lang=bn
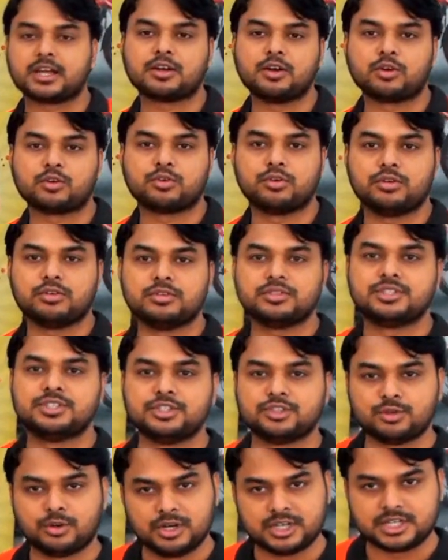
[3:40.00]
এক লক্ষ
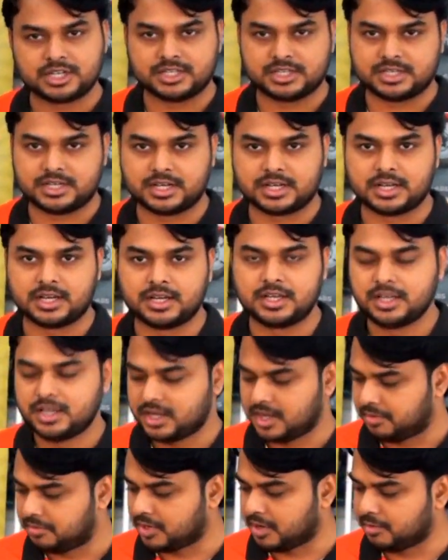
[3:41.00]
ছিচল্লিশ হাজার টাকা
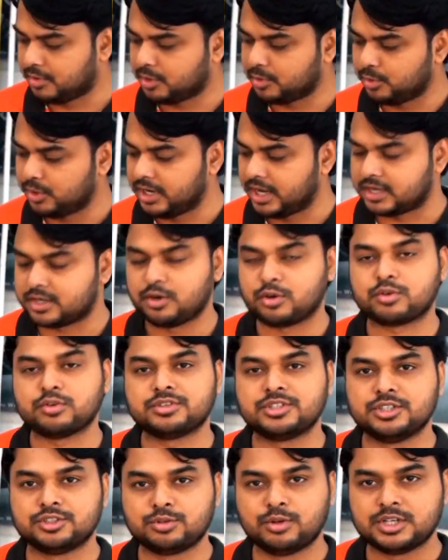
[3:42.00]
আমি আবারও বলি এক লক্ষ
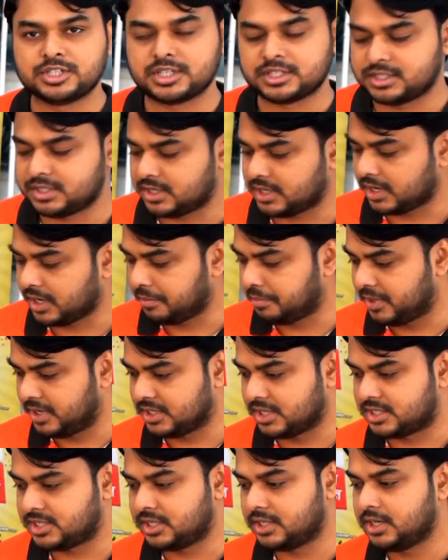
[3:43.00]
ছিচল্লিশ হাজার টাকায় পেয়ে
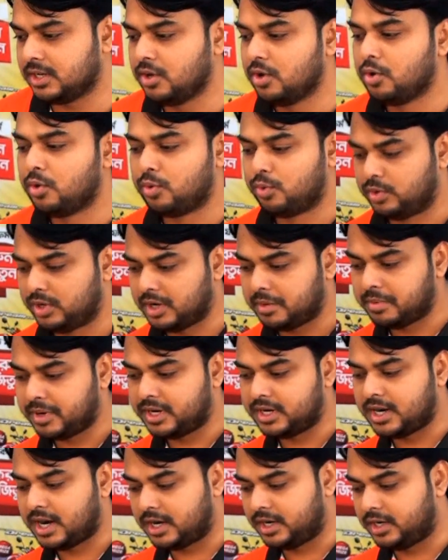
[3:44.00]
যাচ্ছেন হুন্ডা
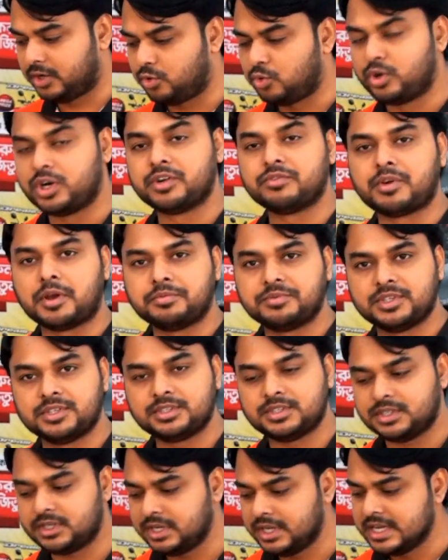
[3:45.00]
ব্র্যান্ডের হান্ড্রেড টোয়েন্টি ফাইভ
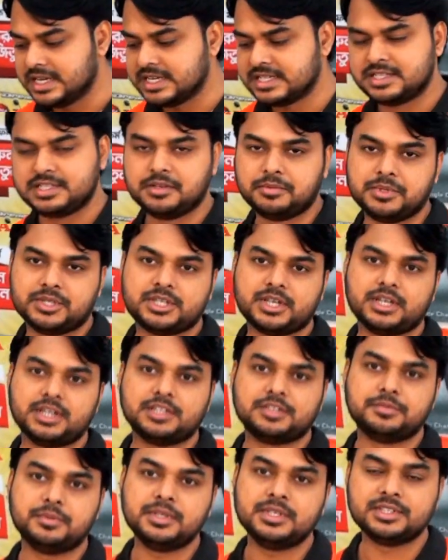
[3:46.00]
সিসির সিবিশাইন
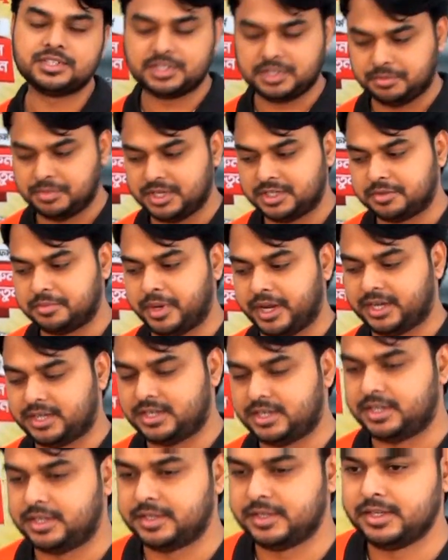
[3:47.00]
এসপি সিবিএস
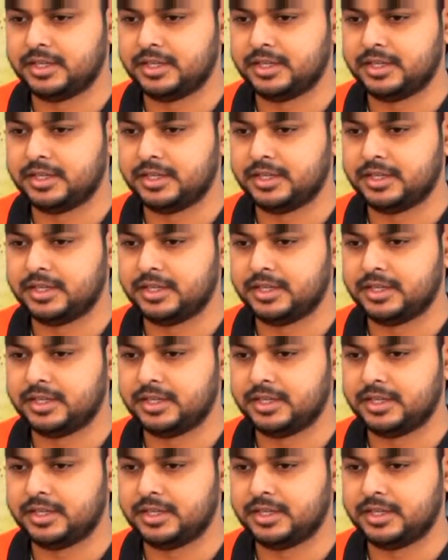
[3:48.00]
বাইকটি